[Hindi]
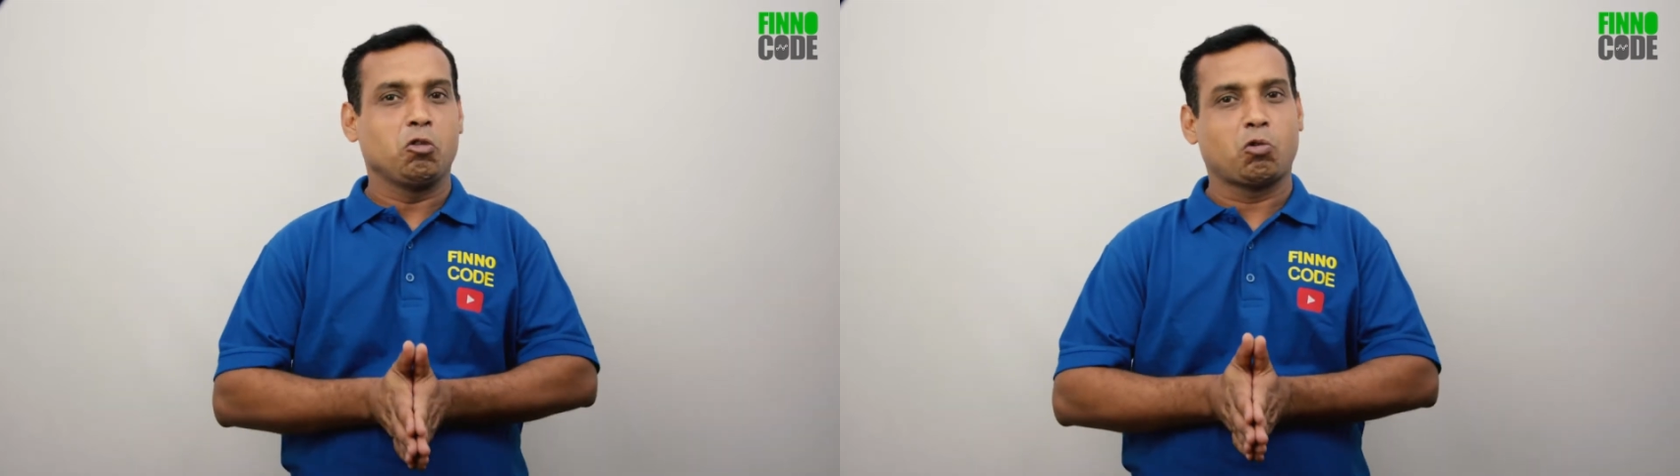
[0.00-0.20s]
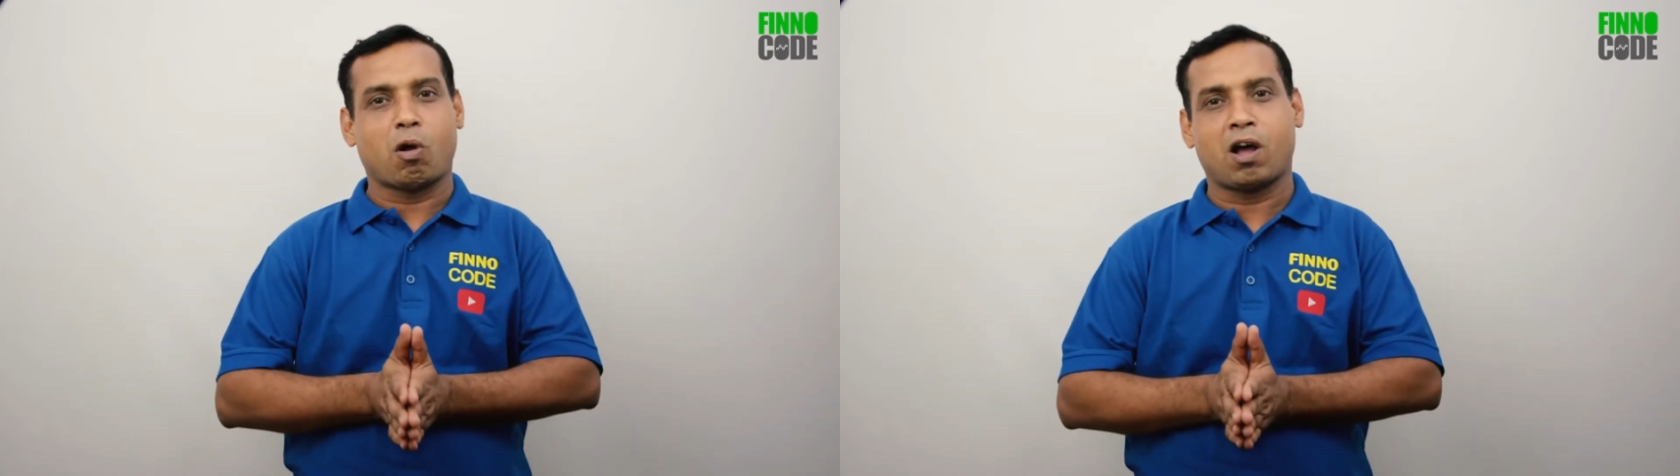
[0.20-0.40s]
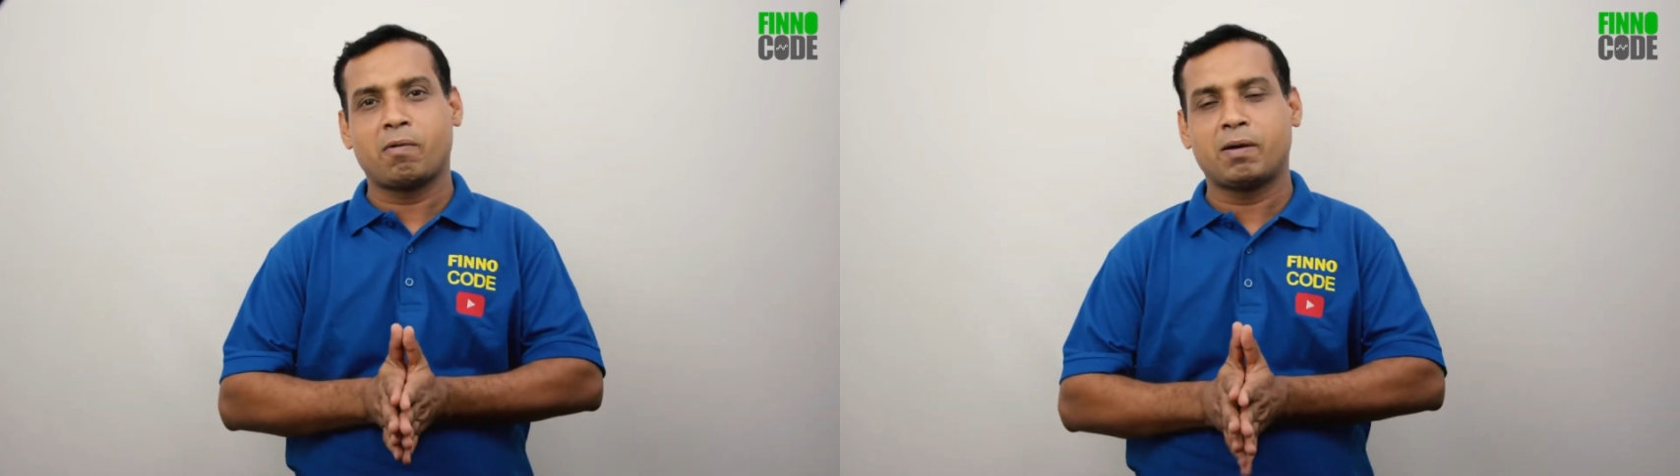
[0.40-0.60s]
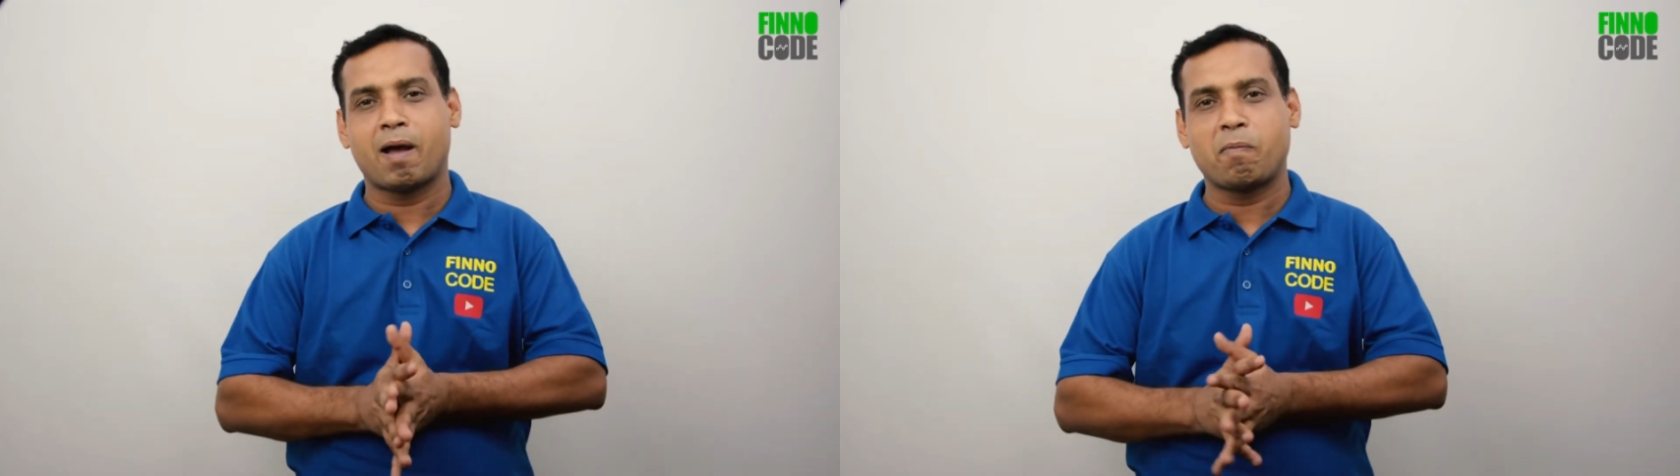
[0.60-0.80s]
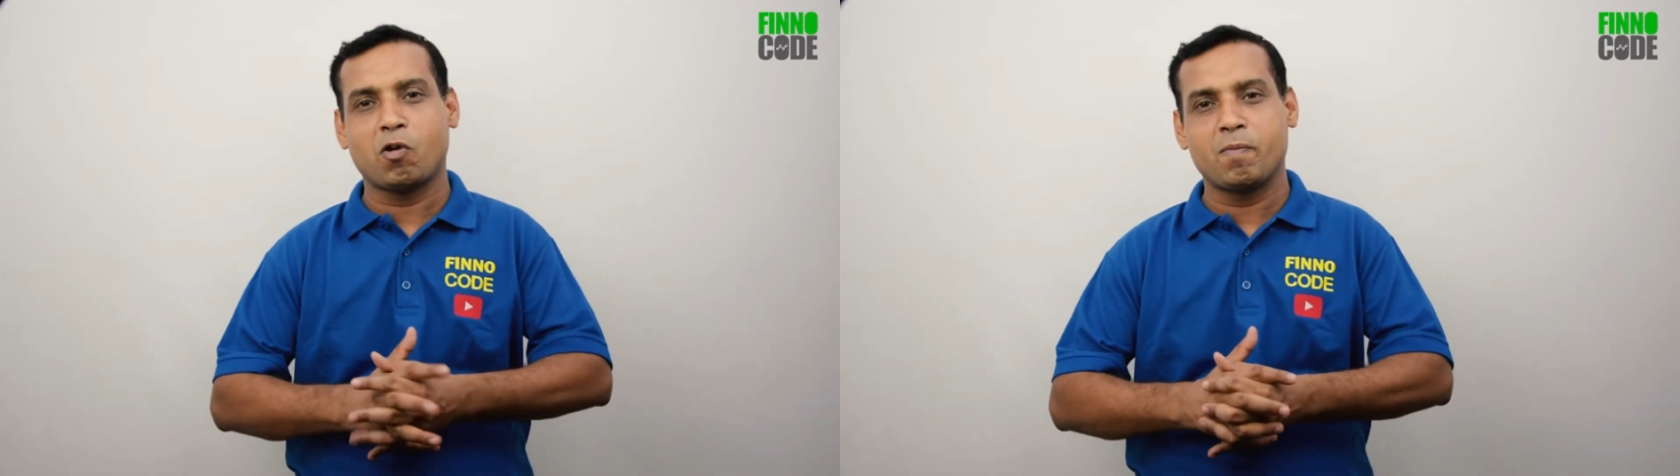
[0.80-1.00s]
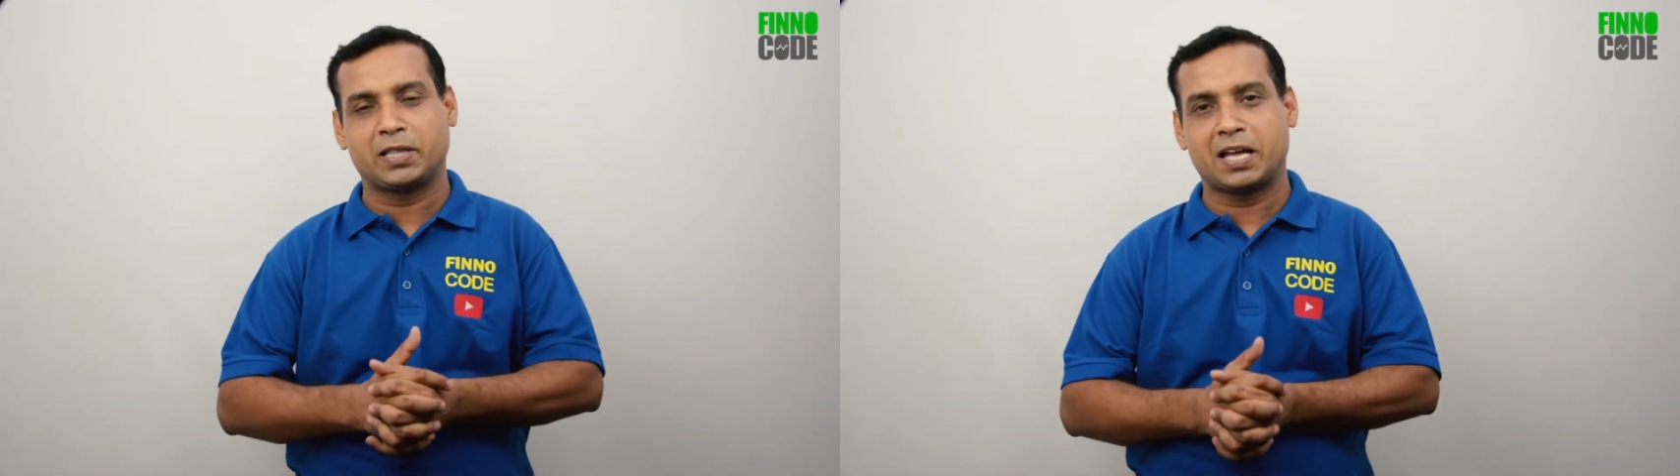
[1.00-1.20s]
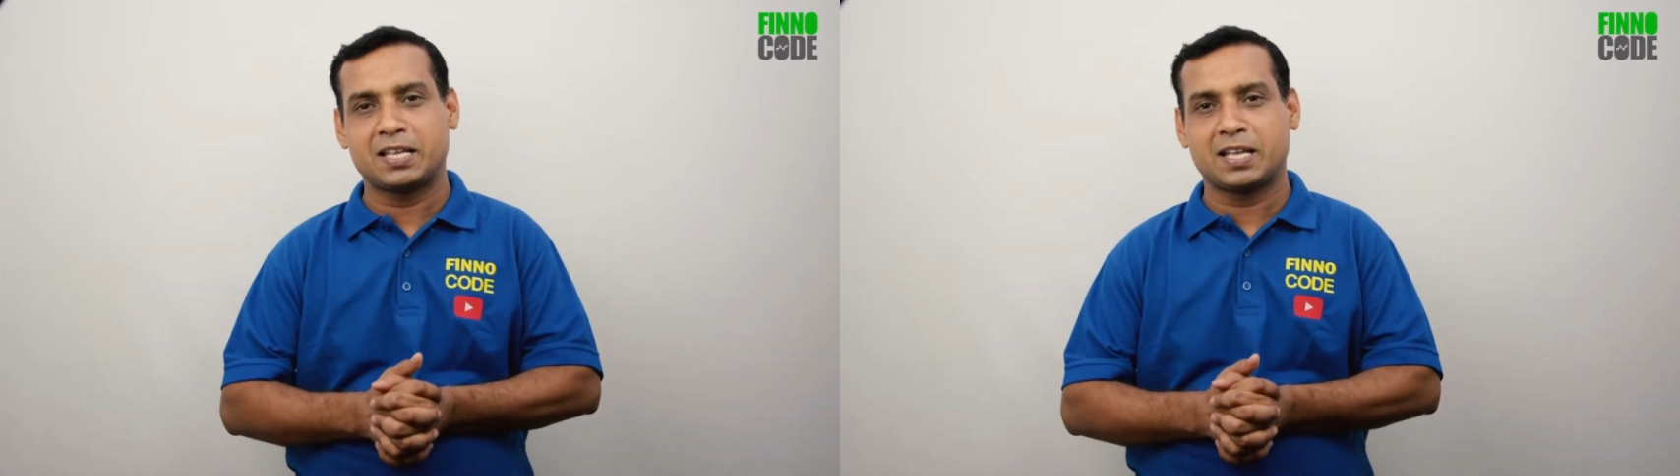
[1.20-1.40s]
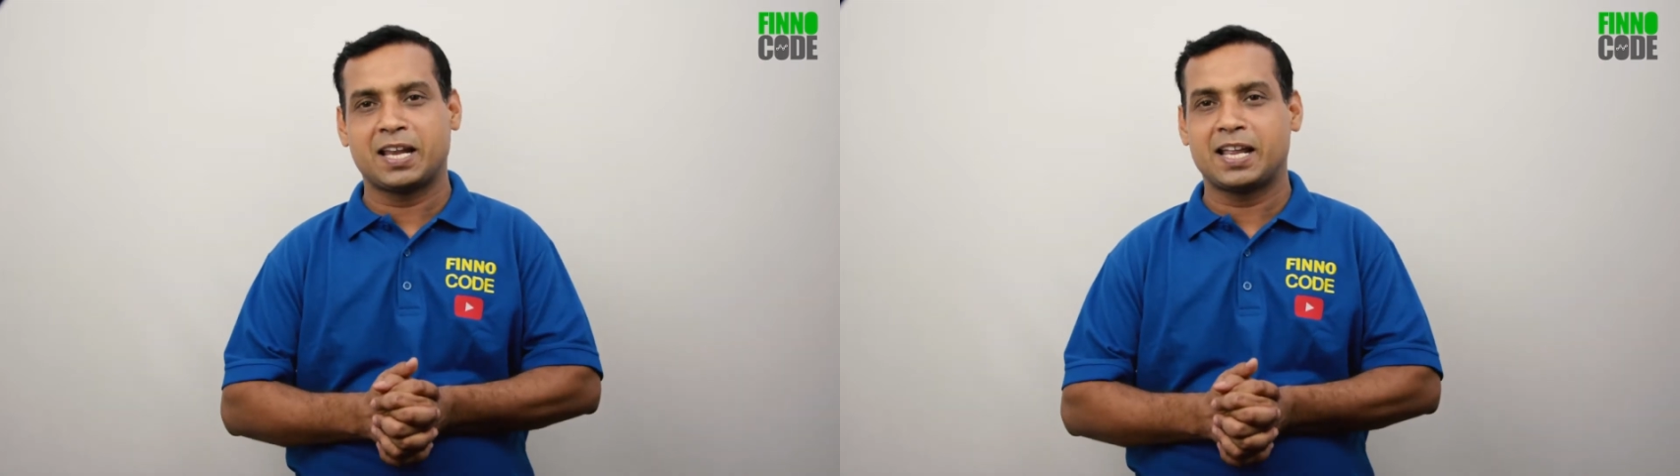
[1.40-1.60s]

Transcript: तो अब हम आपको ये बताने जा